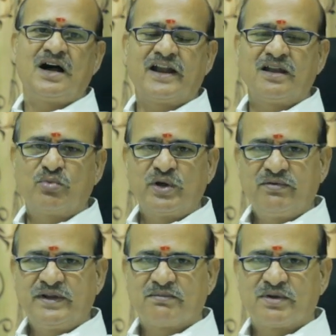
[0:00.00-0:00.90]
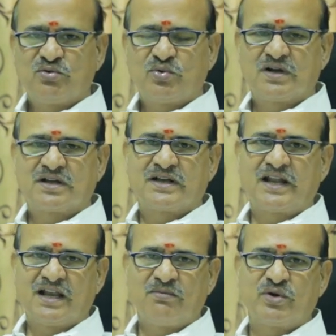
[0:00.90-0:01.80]
ஆனால் முடிவு என்பது உங்களுக்கு
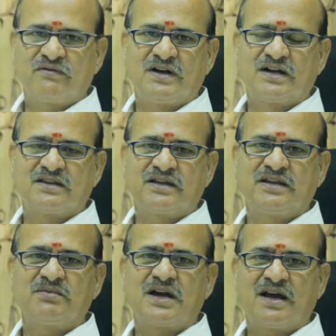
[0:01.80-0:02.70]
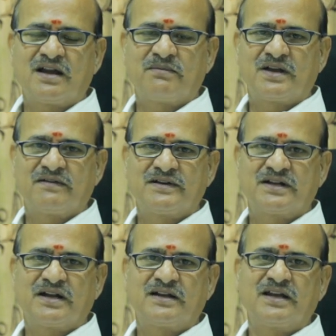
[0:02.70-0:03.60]
நல்ல முடிவாக தெரியும் காரணம்
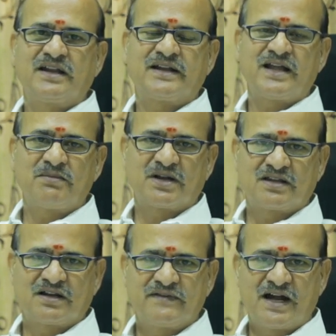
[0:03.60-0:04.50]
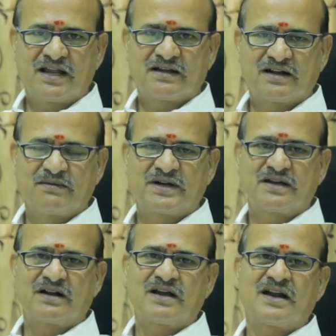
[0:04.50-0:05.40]
என்னவென்று கேட்டால் எட்டாம் இடத்தில் வியாழ கிரகம்
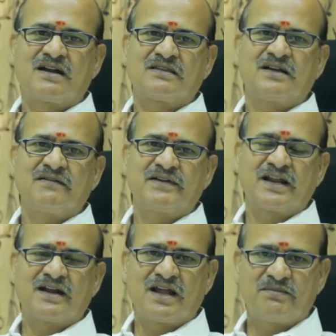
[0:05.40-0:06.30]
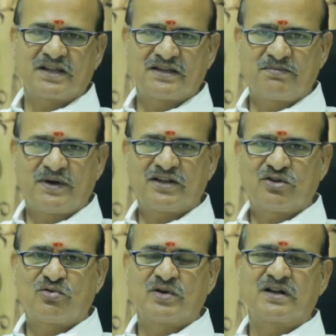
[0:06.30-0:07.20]
இருக்கிற காரணத்தால் அவர் இரண்டாம் இடத்தை
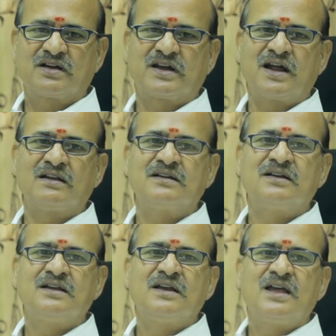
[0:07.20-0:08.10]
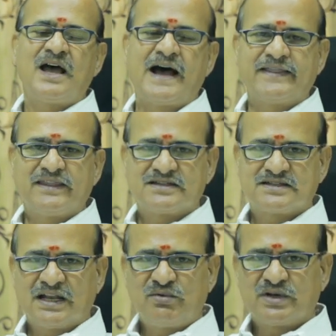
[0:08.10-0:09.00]
பார்த்து கொண்டிருக்கிறார் அந்த
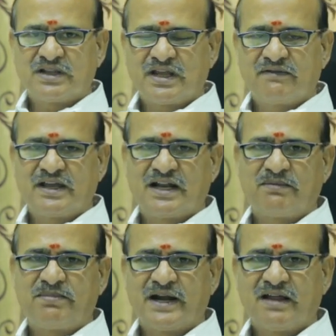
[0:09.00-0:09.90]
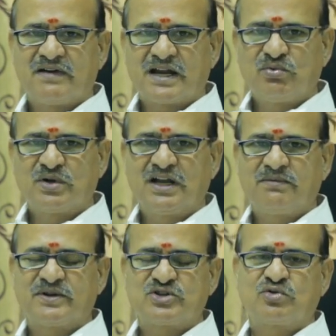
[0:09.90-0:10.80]
செலவுக்கு தேவையான பண
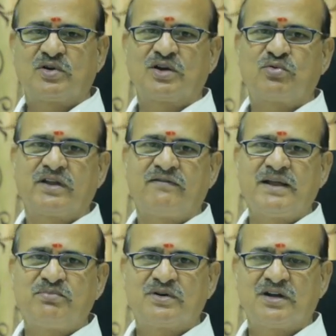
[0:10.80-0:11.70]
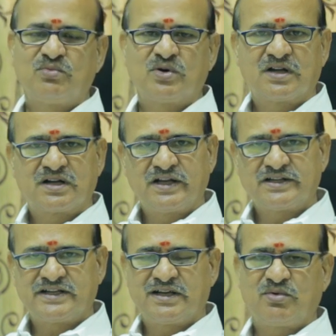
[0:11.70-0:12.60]
வரவுகளை பெற்றுக்கொள்ளக்கூடிய வாய்ப்புகளும் உங்களுக்கு
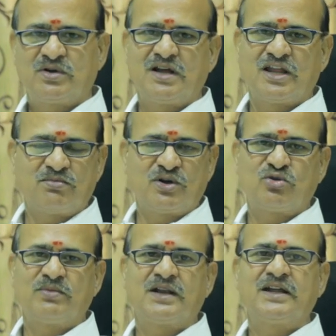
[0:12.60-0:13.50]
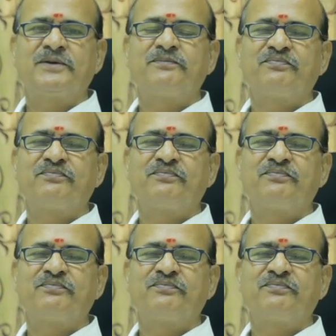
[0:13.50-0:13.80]
நிச்சயம் உண்டு அது மட்டுமல்ல